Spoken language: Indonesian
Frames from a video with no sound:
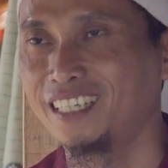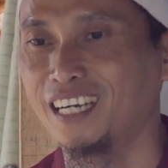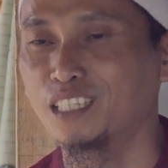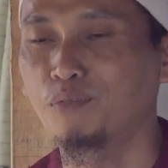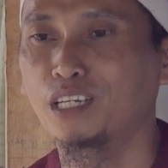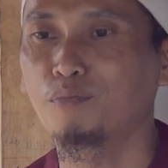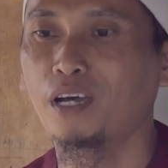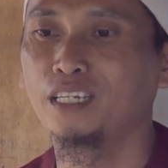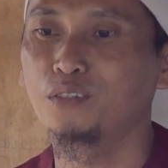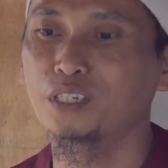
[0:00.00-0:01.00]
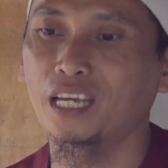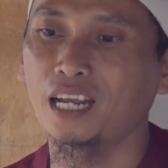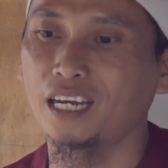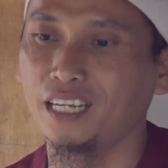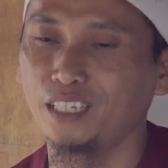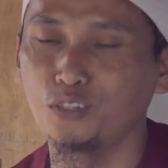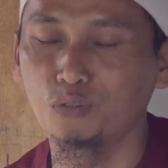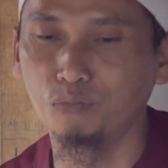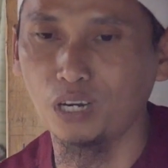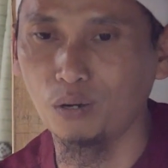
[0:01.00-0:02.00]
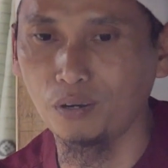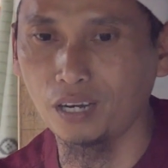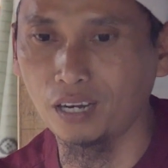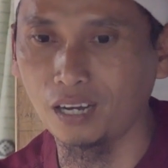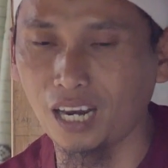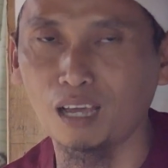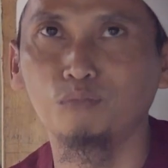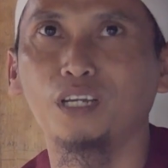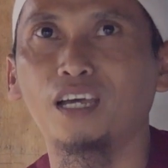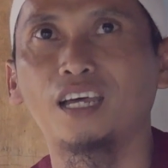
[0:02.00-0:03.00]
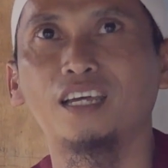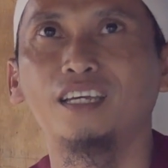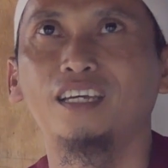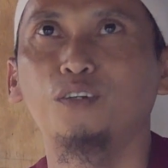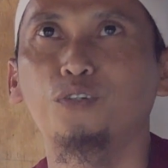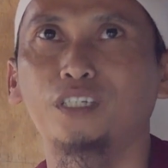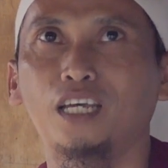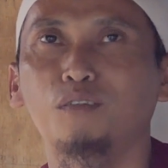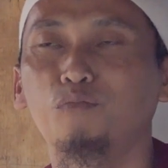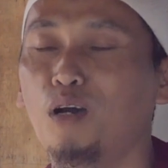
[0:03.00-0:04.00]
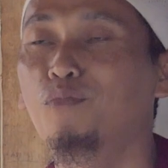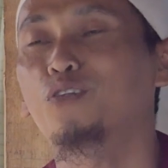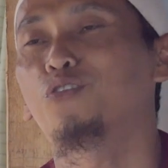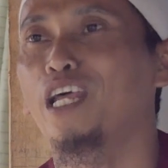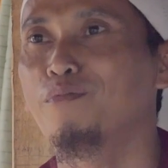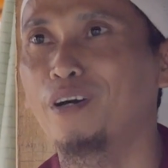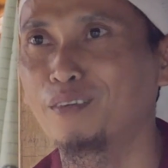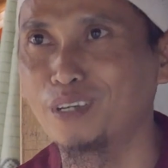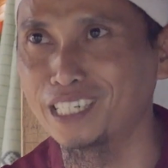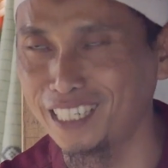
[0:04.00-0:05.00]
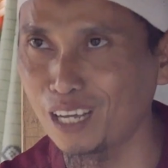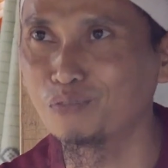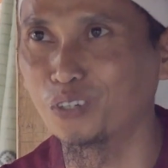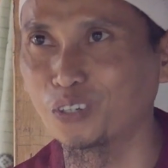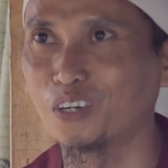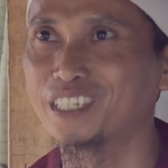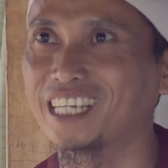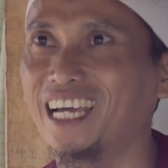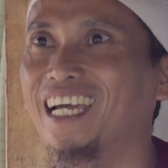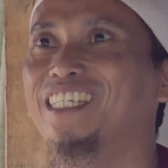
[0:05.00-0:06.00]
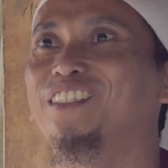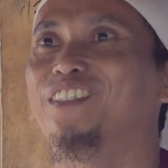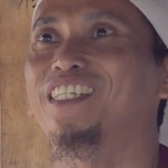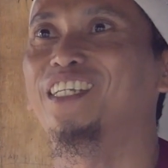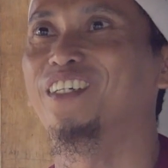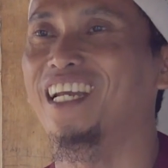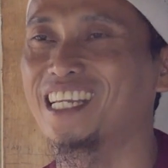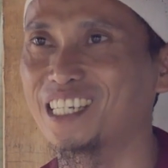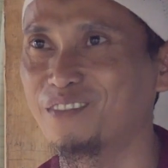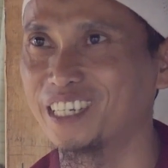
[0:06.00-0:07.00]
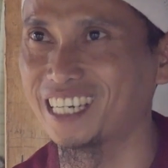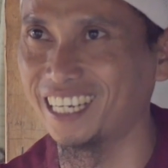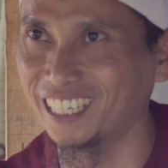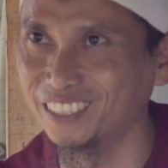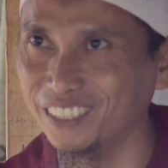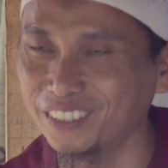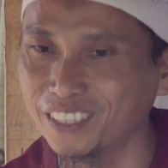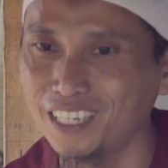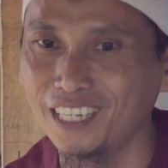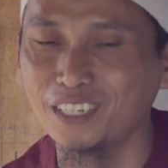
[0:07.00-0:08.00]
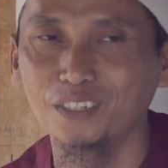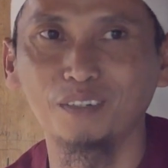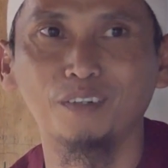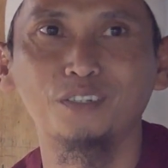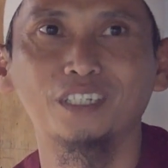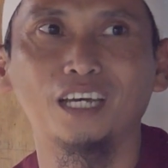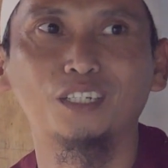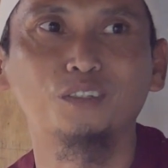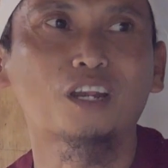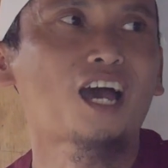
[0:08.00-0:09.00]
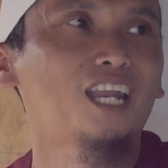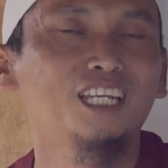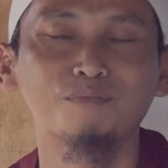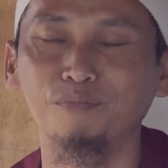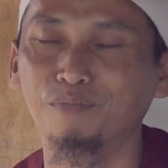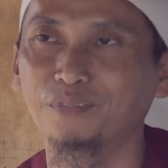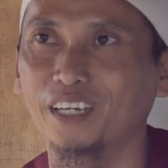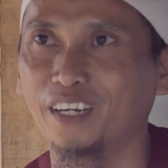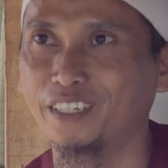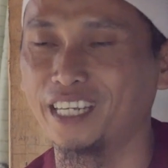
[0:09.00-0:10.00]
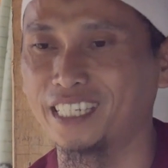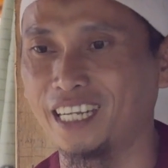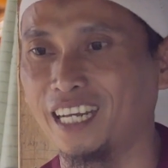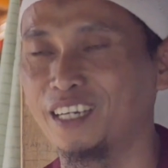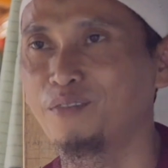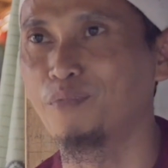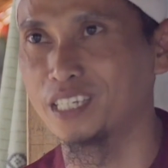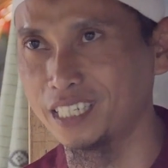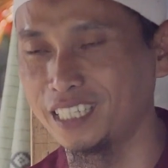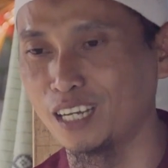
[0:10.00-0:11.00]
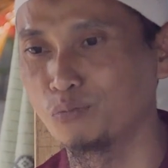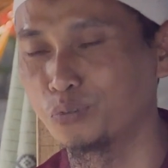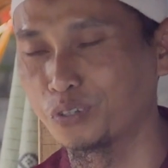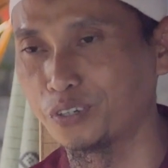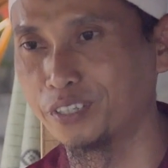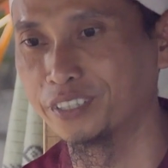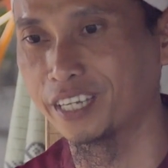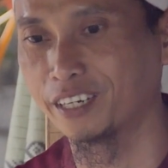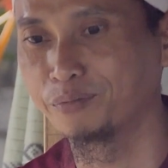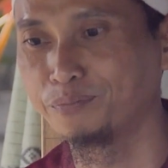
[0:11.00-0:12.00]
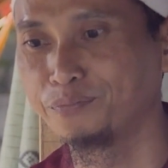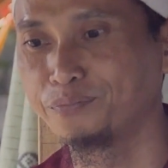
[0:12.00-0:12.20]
Nah, teman-teman itu sekarang ada yang di Sumbawa. Alhamdulillah Ustadz Makmur Sulaiman masih di al sekarang nah, itu satu kelas sama saya dulu. Sama Ustadz Nur Halim kalau tidak salah, masih di al sekarang.